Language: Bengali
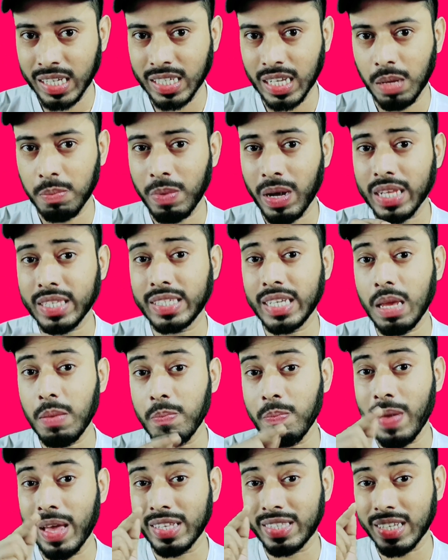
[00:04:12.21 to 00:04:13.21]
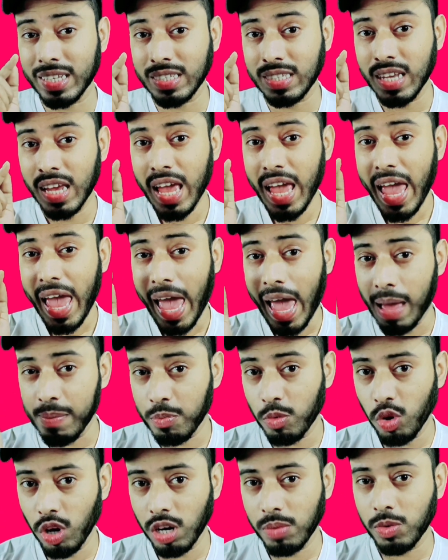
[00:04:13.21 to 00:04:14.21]
আসে বা যেই মেসেজ
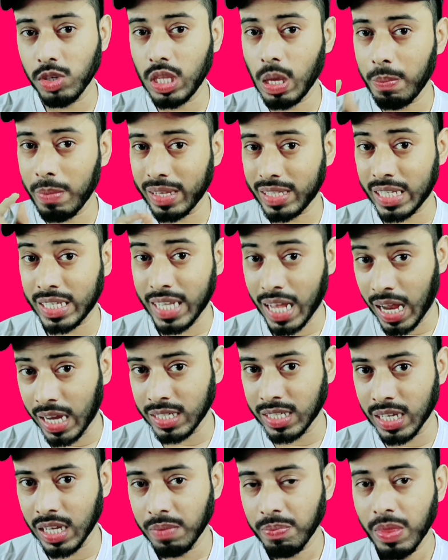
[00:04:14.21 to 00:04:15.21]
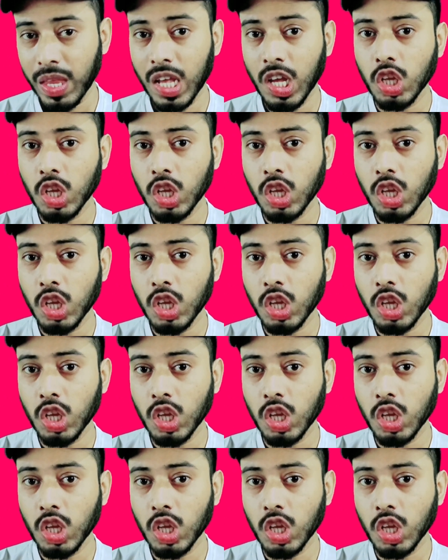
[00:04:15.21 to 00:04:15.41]
অ্যাপগুলোর মধ্যে মেসেজ আসে